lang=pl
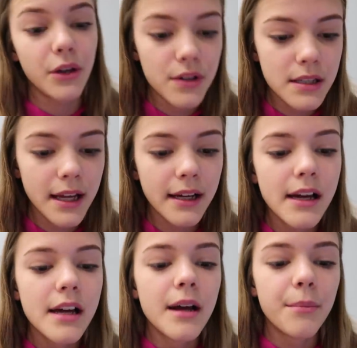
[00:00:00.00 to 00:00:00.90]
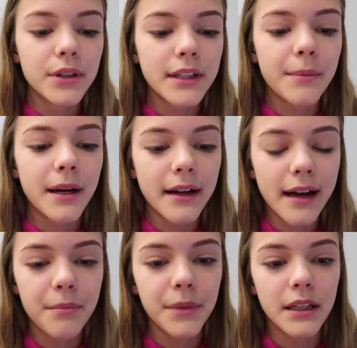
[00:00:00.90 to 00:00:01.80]
kostek, potem
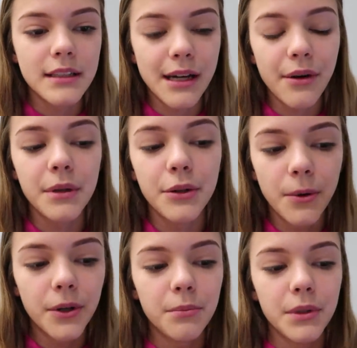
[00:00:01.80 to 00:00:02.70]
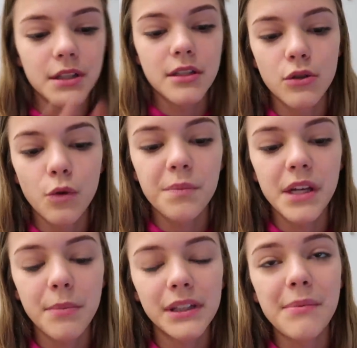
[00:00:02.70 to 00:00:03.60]
rękami całymi dłońmi stóp
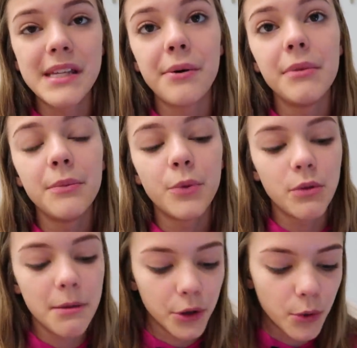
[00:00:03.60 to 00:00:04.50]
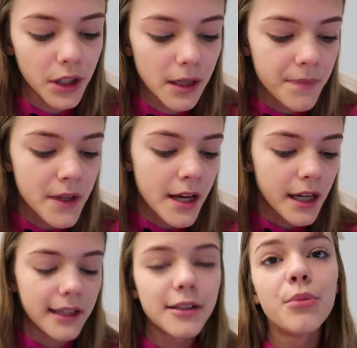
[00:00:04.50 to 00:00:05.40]
i potem całymi dłońmi podłogi.
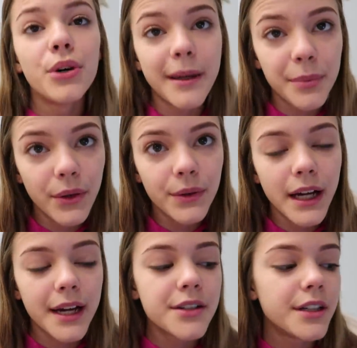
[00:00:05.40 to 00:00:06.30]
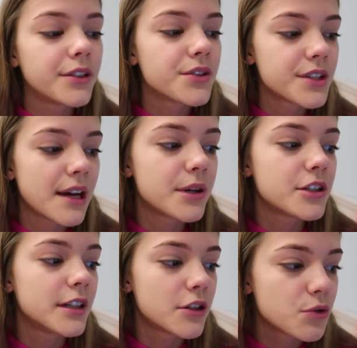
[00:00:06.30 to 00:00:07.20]
I to było na piątkę, a jeżeli ktoś chciał
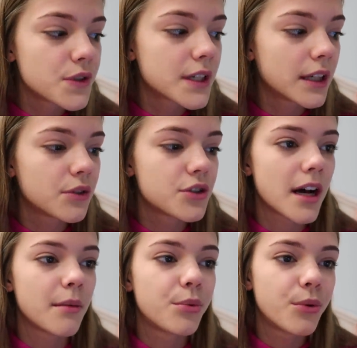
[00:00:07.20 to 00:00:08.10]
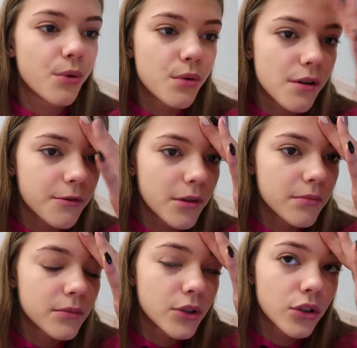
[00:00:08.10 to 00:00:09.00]
jeszcze na szóstkę, to trzeba było głową
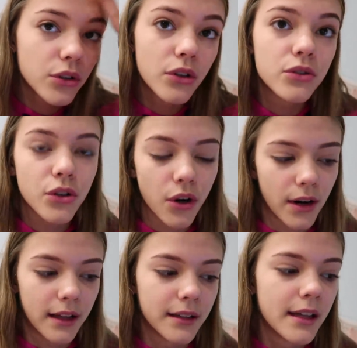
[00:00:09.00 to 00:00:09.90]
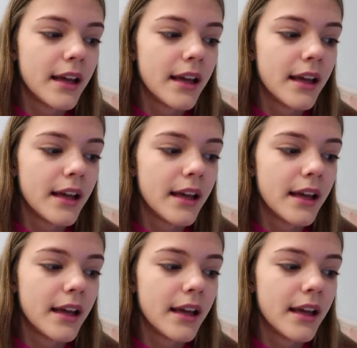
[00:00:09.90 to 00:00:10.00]
dotknąć kolan.